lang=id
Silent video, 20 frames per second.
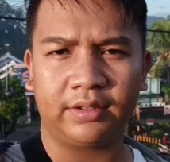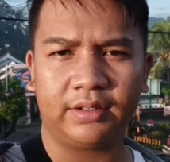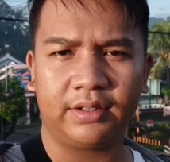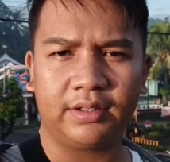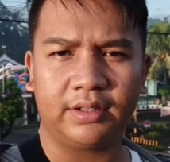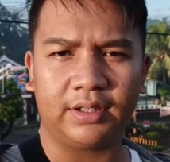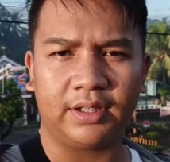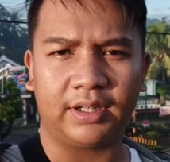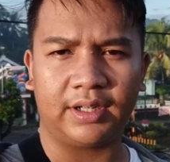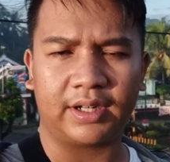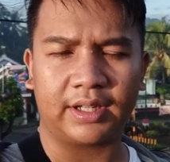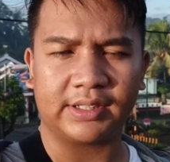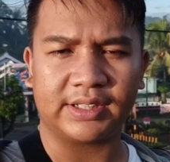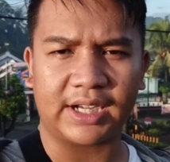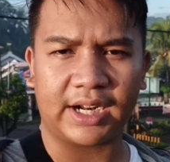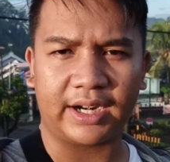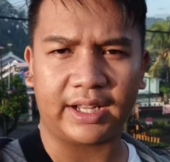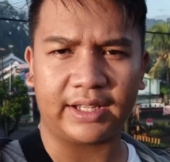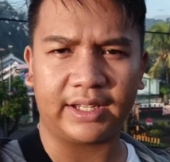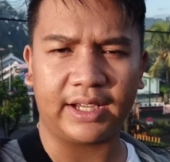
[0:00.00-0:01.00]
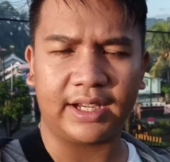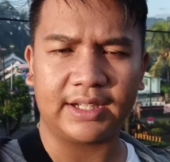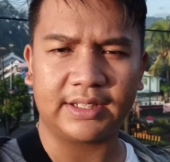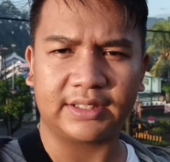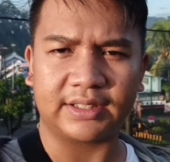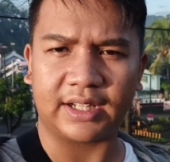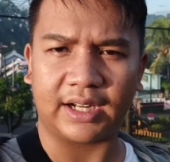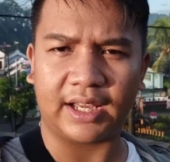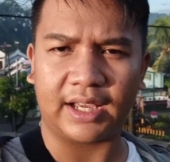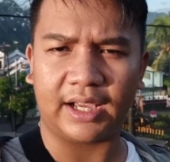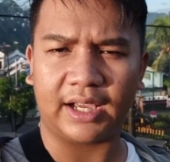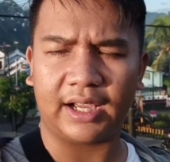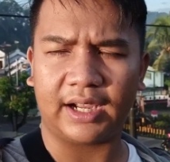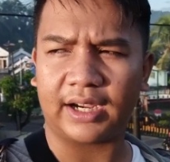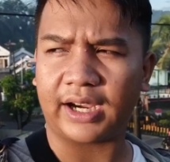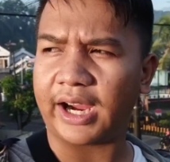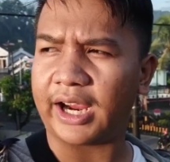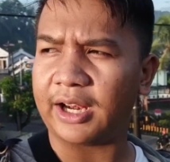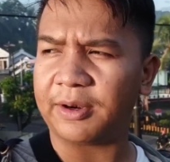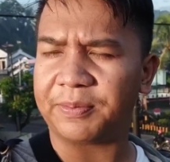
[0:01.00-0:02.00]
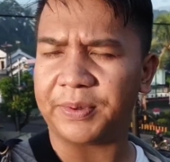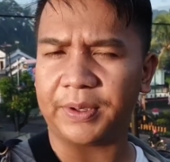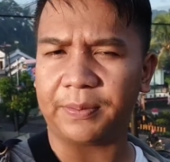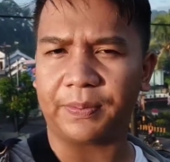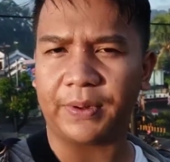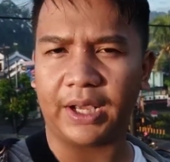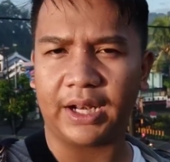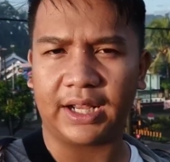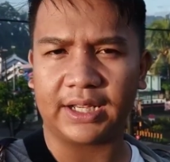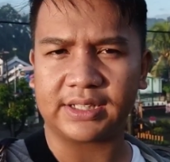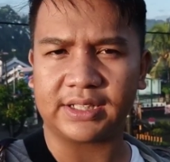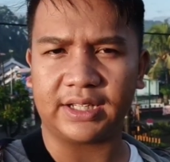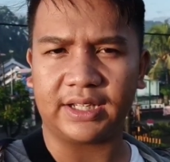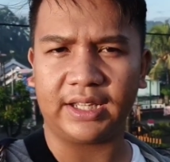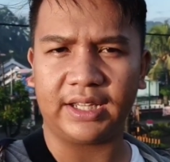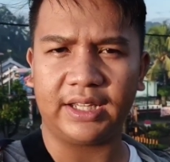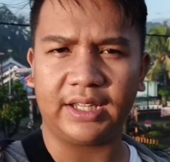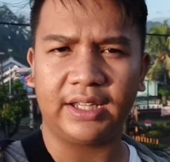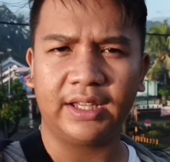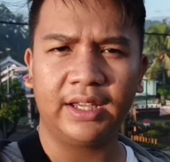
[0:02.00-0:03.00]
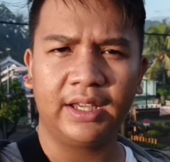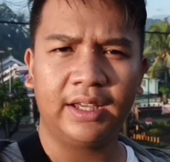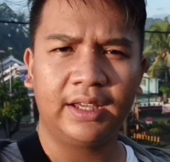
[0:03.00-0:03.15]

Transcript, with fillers: eh, rencananya setelah KLB Balas ini